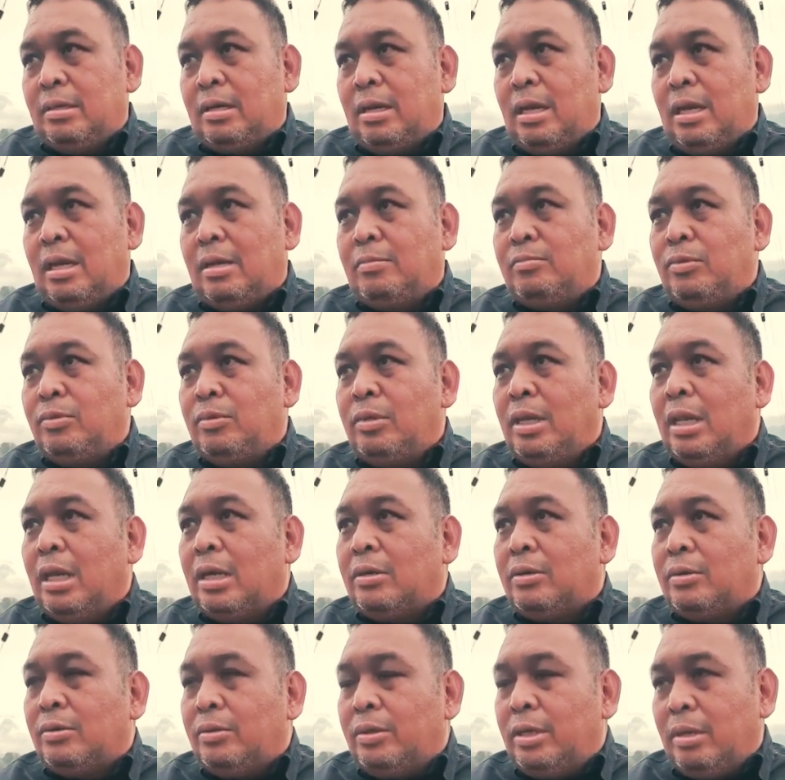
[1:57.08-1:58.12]
alhamdulillah
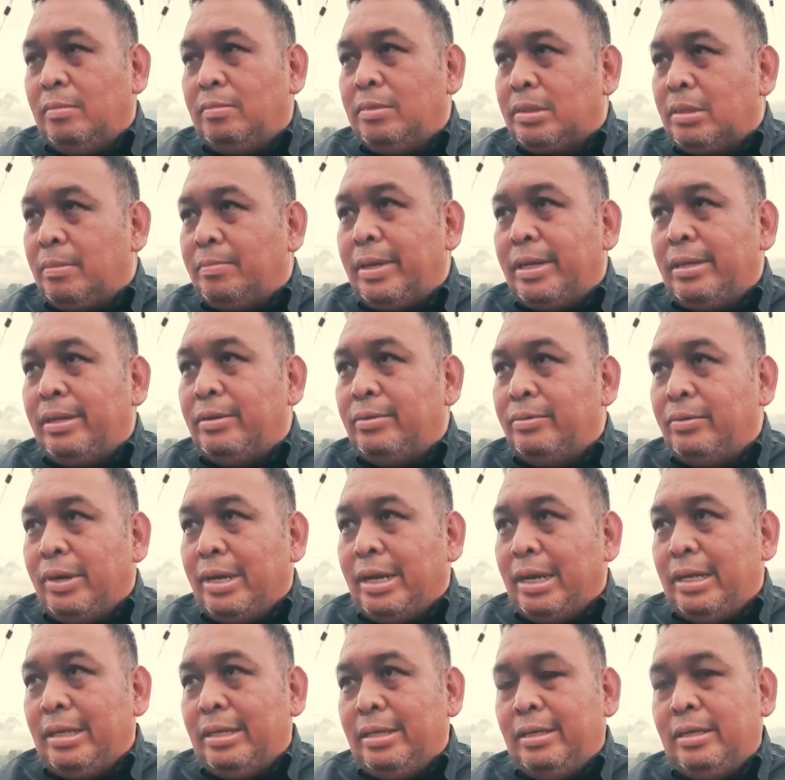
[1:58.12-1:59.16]
kalau dia bisa panen dua
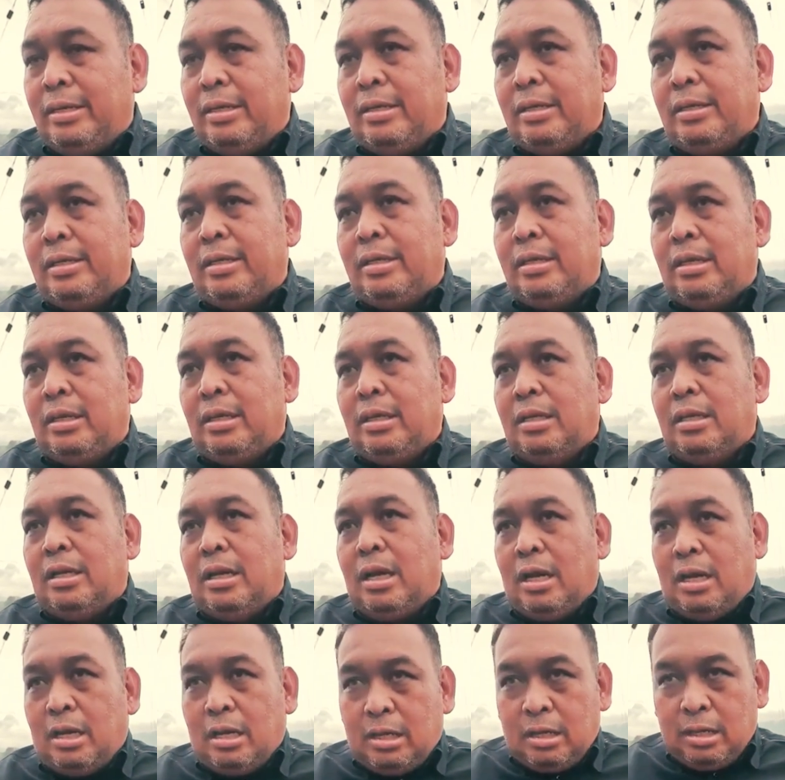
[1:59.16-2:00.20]
kali
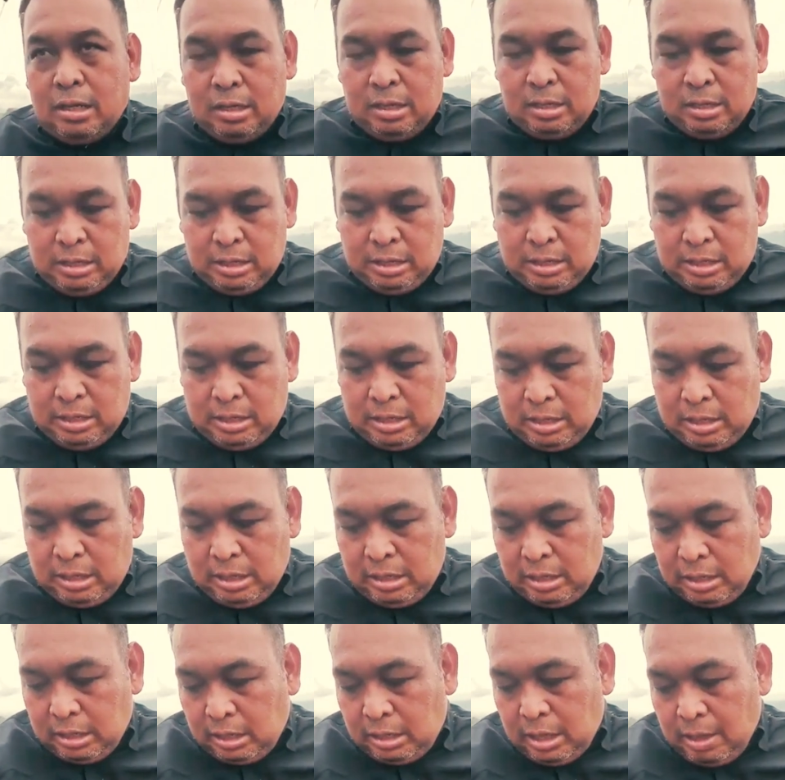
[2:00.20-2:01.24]
Nah, di
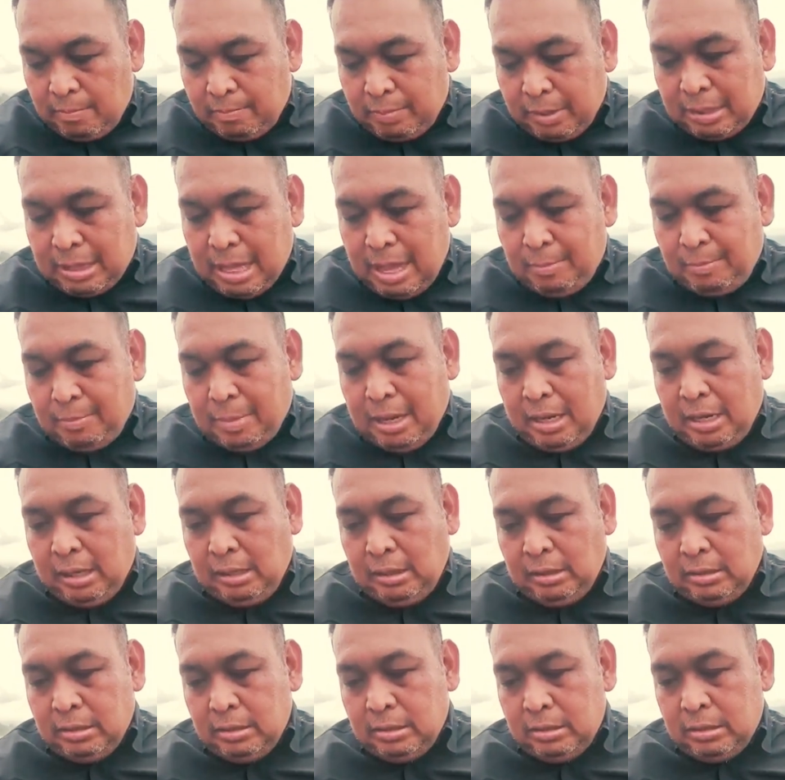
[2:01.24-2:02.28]
dek, yang pertama
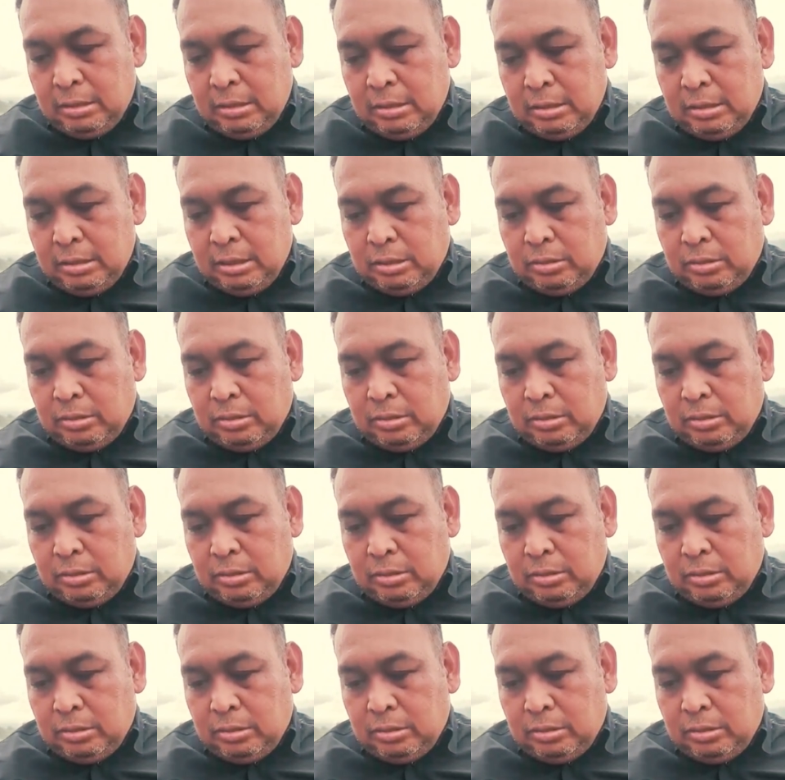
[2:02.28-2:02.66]
di